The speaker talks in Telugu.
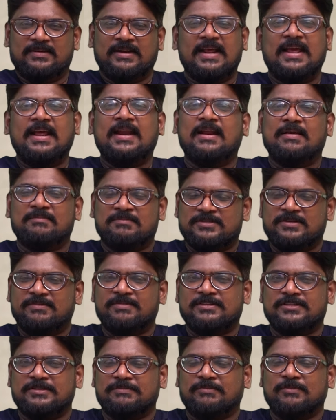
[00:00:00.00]
రేర్ అంశం
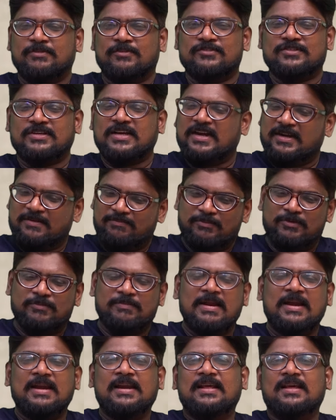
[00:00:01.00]
అని చెప్పుకోవచ్చు కానీ ఇప్పుడు
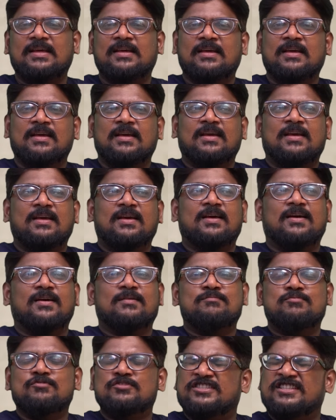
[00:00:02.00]
మళ్ళీ
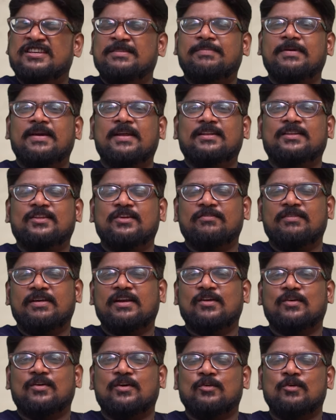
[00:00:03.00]
బుజ్జి పేరుతో
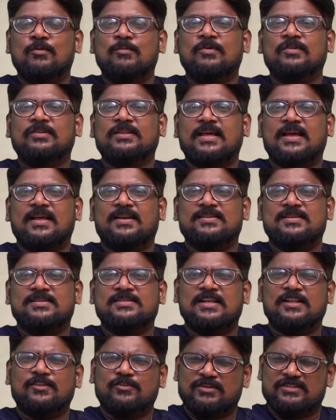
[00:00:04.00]
వీళ్ళు ఒక రూపం తయారు
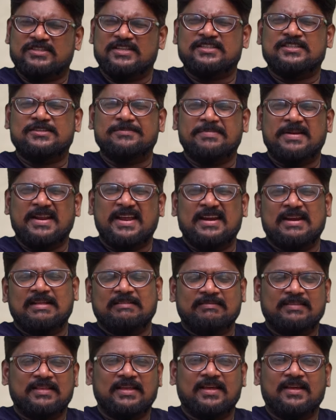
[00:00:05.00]
చేసి అదొక జస్ట్ బ్రెయిన్
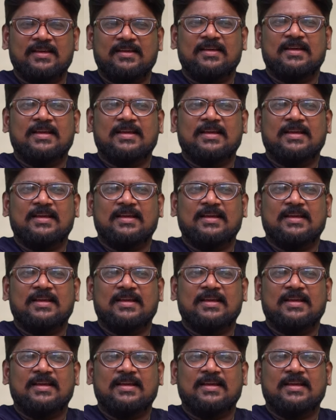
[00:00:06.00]
అంతే